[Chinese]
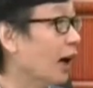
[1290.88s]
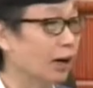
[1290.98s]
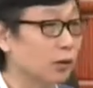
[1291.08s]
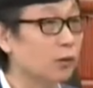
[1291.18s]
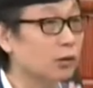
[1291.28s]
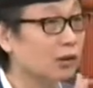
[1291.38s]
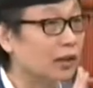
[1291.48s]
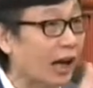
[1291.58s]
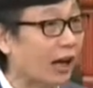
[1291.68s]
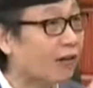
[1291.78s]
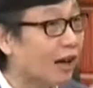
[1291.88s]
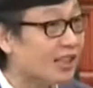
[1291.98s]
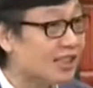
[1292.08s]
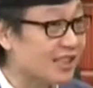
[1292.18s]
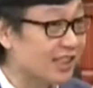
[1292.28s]
啊，如果说台
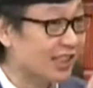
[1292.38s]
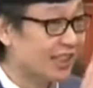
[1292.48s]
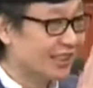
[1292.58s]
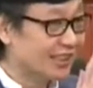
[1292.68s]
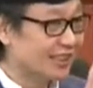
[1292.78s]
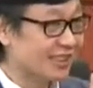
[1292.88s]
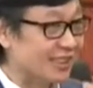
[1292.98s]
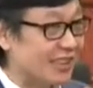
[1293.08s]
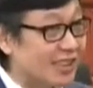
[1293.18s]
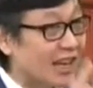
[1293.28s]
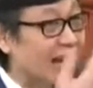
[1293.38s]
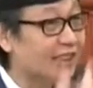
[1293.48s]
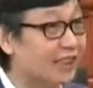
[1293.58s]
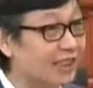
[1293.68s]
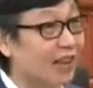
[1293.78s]
湾是自己一
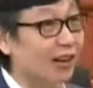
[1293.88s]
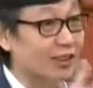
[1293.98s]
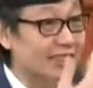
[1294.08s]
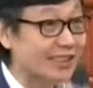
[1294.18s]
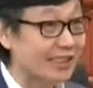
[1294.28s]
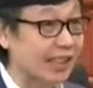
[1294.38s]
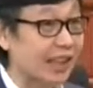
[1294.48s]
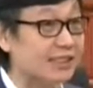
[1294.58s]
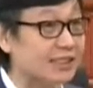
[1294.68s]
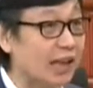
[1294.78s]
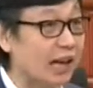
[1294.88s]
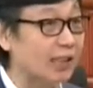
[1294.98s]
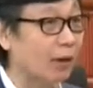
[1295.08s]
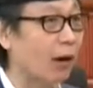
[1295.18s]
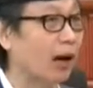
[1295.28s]
腔一调的自怜自
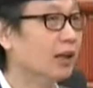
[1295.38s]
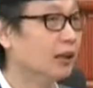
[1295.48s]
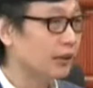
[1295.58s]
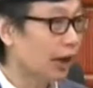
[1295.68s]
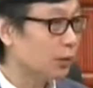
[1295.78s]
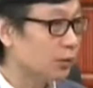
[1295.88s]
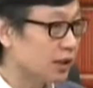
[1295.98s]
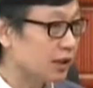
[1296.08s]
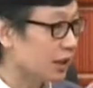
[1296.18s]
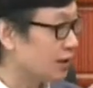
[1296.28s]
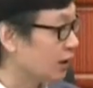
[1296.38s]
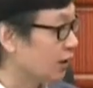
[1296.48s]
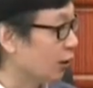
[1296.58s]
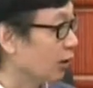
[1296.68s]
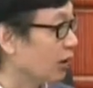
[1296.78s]
爱的话。大陆现在
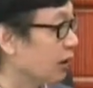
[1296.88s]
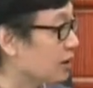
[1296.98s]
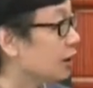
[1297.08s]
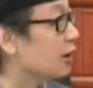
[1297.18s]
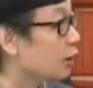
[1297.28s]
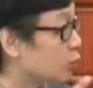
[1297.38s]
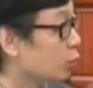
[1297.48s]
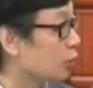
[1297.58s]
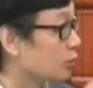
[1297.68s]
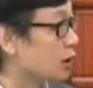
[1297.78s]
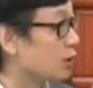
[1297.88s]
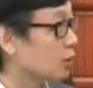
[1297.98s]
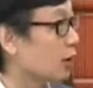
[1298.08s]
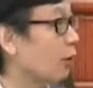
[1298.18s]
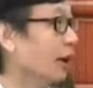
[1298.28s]
进到了一个真的众声
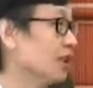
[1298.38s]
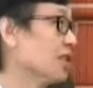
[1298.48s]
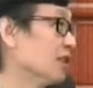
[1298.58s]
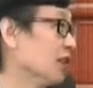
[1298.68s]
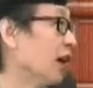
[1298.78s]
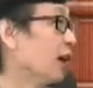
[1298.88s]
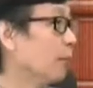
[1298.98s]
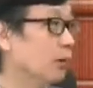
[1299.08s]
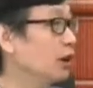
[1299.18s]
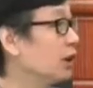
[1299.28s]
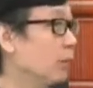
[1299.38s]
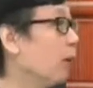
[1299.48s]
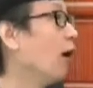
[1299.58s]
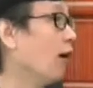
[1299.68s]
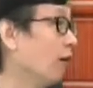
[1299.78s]
喧哗的时代，不一定不